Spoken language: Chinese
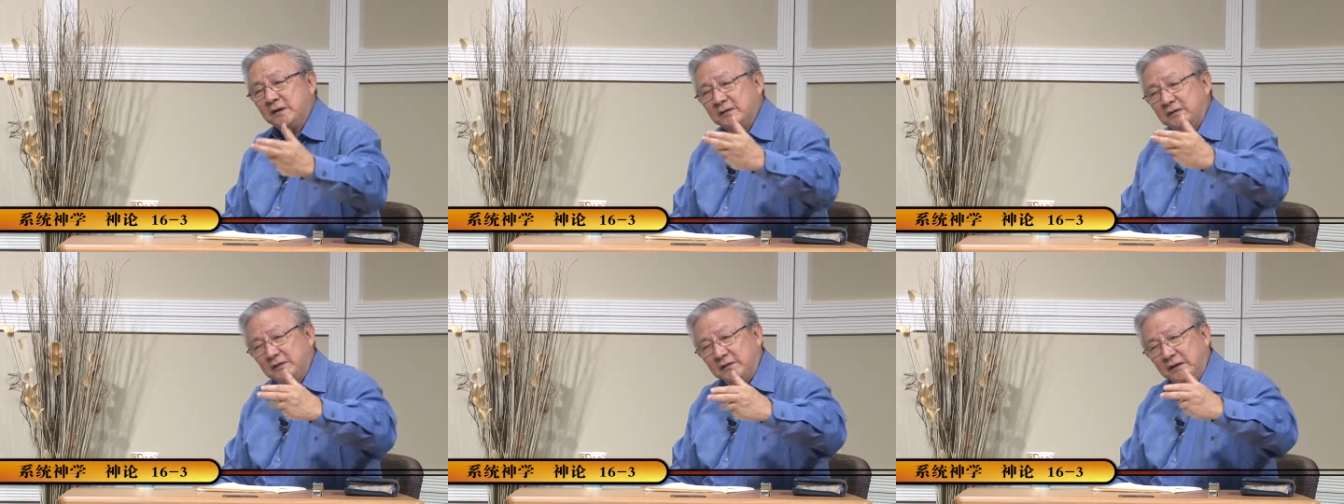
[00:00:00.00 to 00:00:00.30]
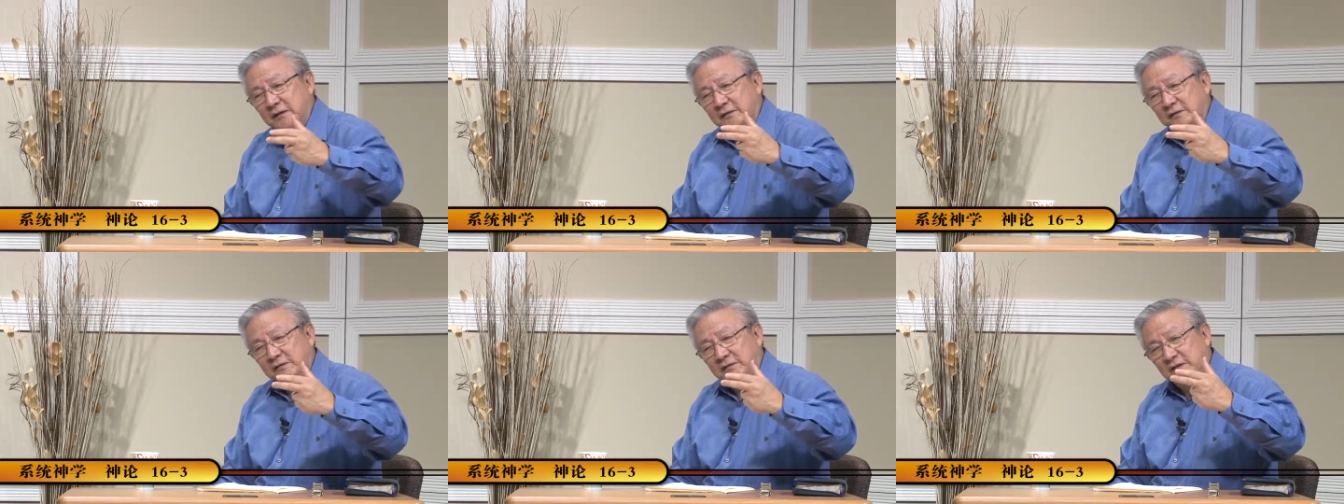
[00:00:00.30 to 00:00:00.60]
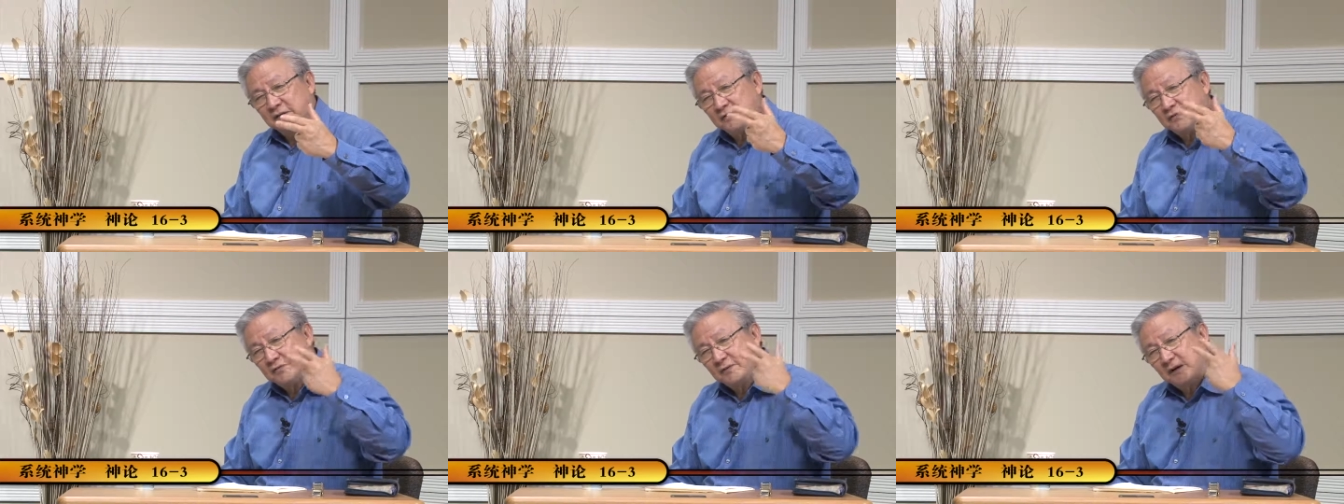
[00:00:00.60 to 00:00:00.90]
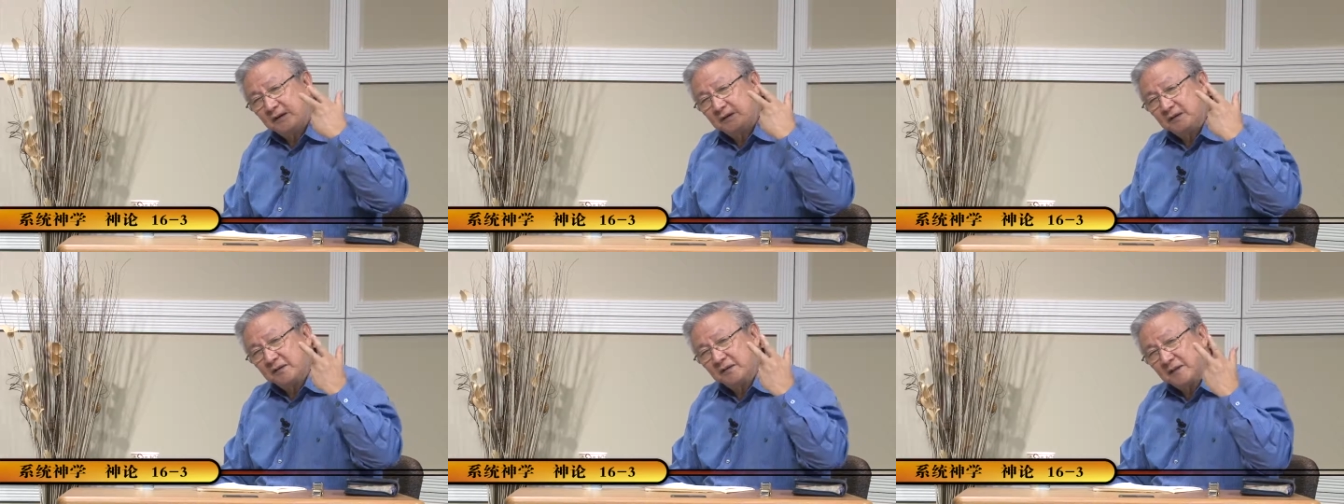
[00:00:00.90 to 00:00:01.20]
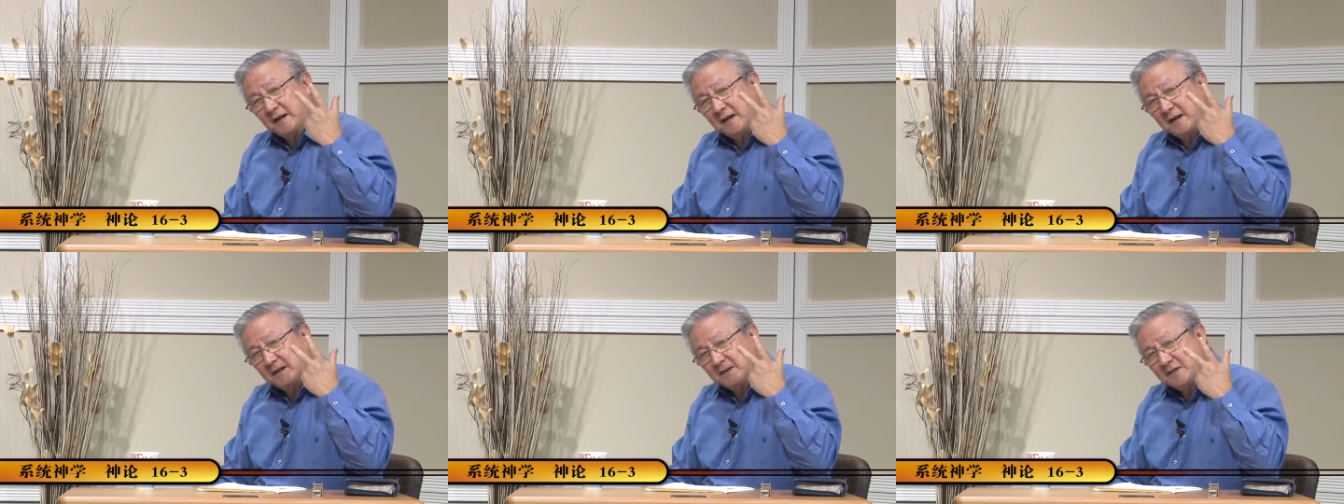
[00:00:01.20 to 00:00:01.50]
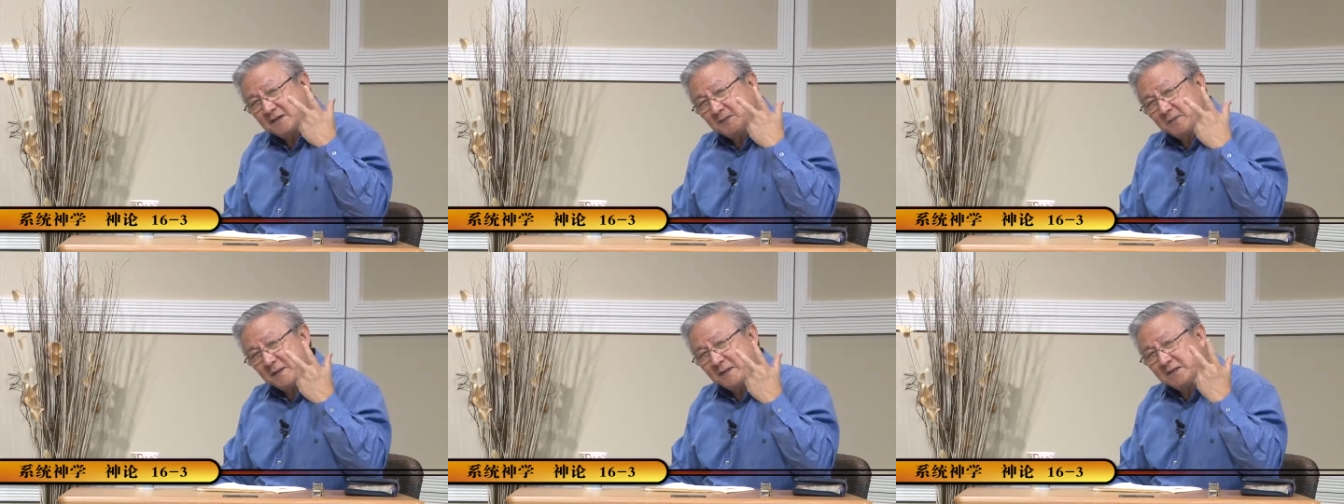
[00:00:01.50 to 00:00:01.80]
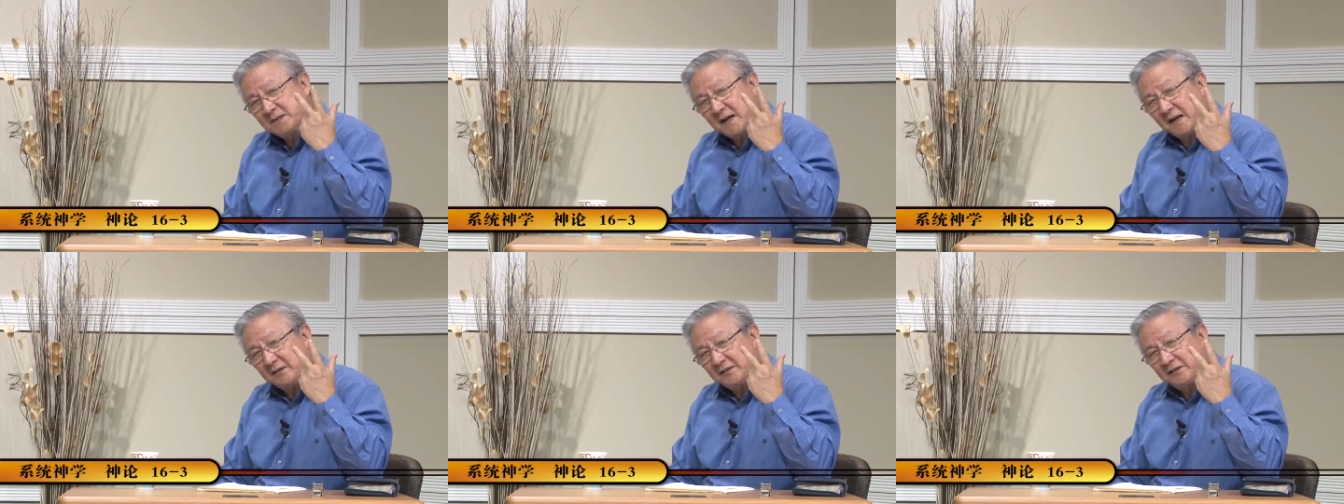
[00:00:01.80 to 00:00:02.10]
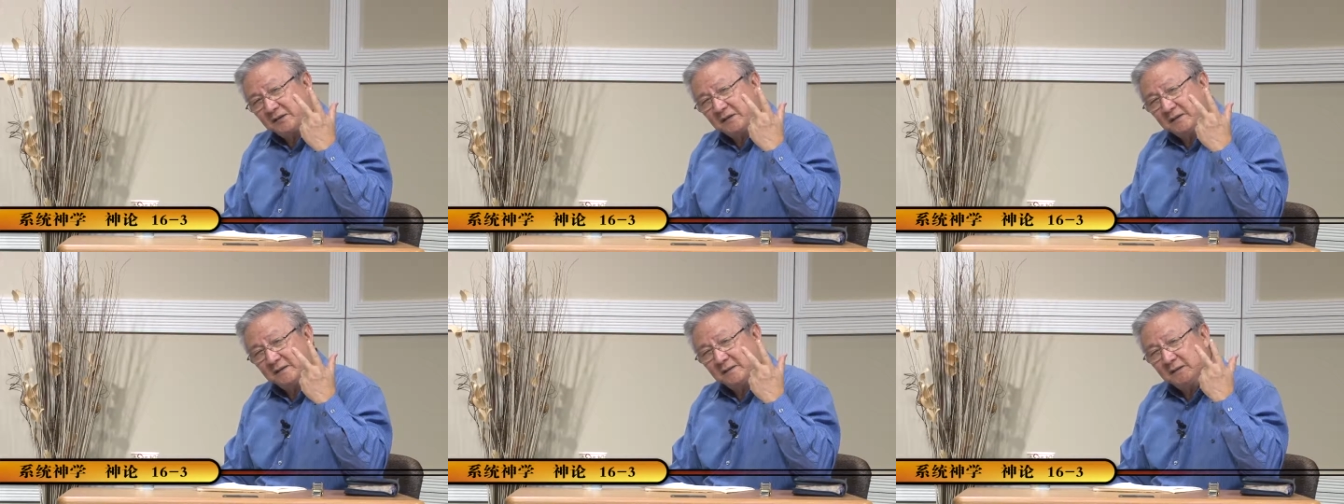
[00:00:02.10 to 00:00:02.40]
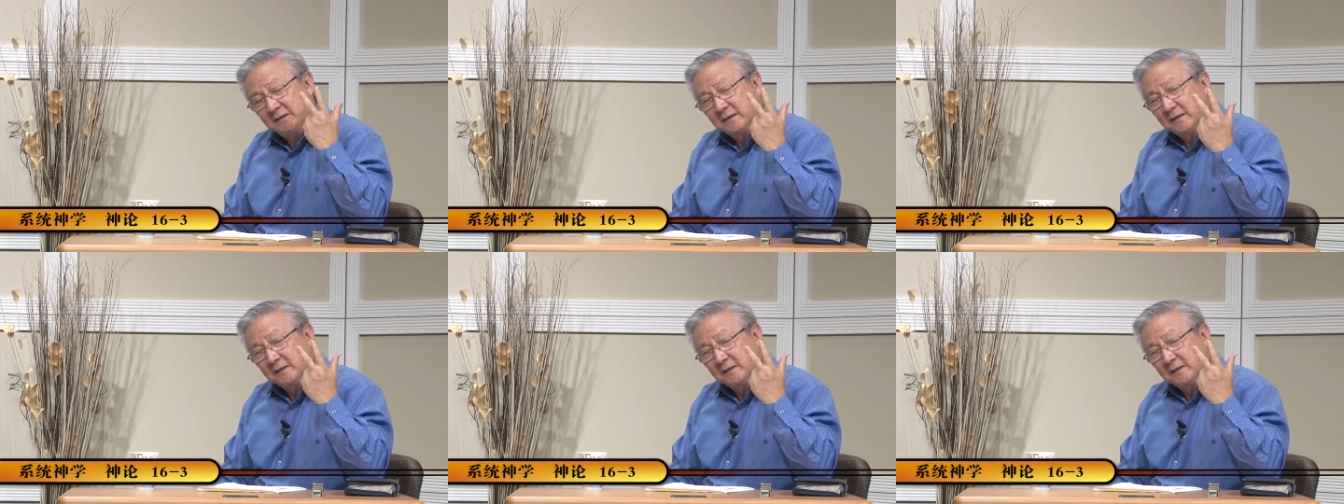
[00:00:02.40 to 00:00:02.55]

只只需要这三个基本假设。